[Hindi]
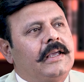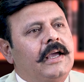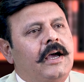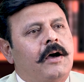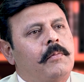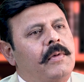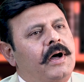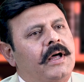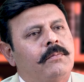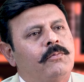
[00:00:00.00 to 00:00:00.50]
कि
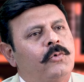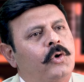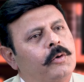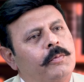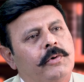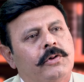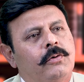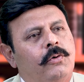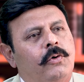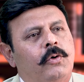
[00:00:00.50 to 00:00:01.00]
हमारे
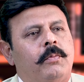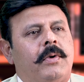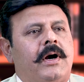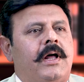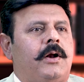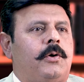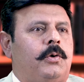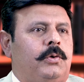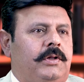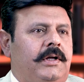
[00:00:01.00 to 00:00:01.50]
मुल्क में तो लोग
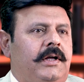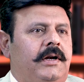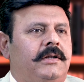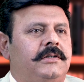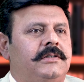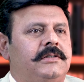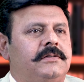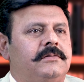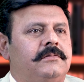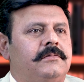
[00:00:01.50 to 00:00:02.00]
बड़ा रोते हैं ना
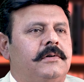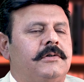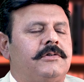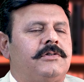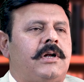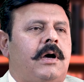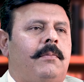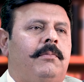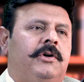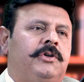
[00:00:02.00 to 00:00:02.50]
जी
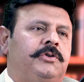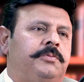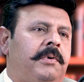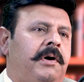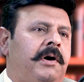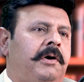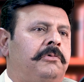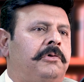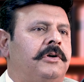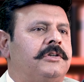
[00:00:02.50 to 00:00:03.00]

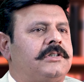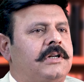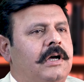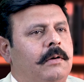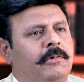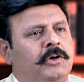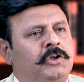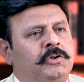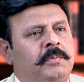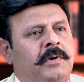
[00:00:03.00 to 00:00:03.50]
इस्टेब्लिशमेंट तो
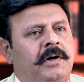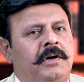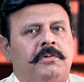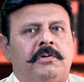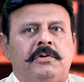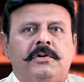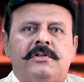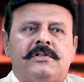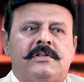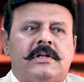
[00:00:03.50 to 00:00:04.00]

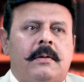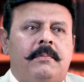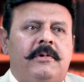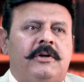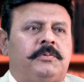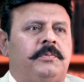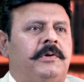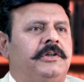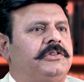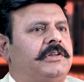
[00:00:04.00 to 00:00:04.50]
इस्टेब्लिशमेंट तो जी
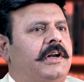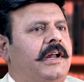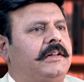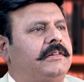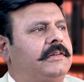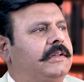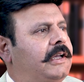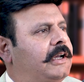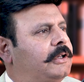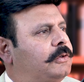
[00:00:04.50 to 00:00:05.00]
इस्टेब्लिशमेंट हम्म।
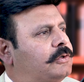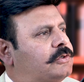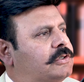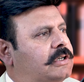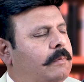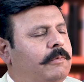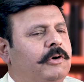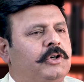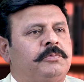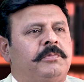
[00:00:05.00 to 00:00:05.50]
चलाती है तो
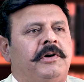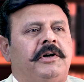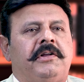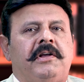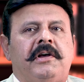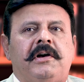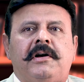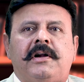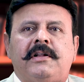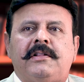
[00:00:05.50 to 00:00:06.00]
इस्टेब्लिशमेंट
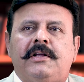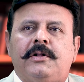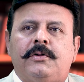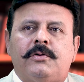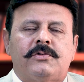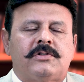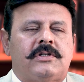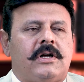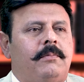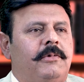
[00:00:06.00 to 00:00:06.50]
ये करती है
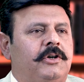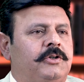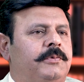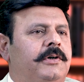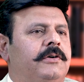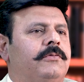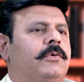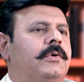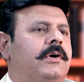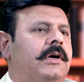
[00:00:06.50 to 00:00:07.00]
तो
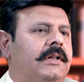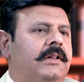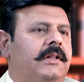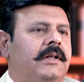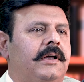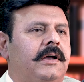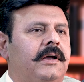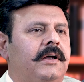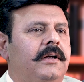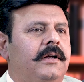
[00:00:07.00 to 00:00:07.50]
इस्टेब्लिशमेंट वो
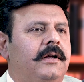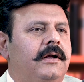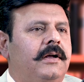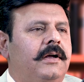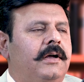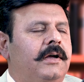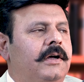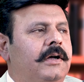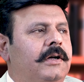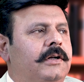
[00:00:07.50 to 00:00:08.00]
करती है
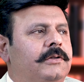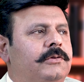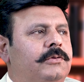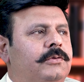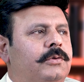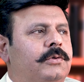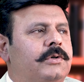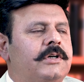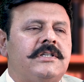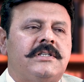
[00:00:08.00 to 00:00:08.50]

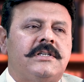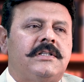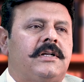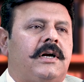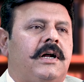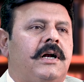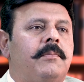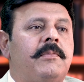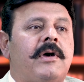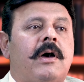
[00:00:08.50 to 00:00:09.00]
तो इसी
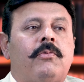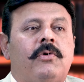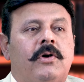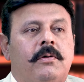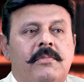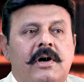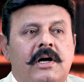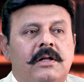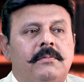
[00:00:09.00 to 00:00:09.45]
तरह ना मैं आपको एक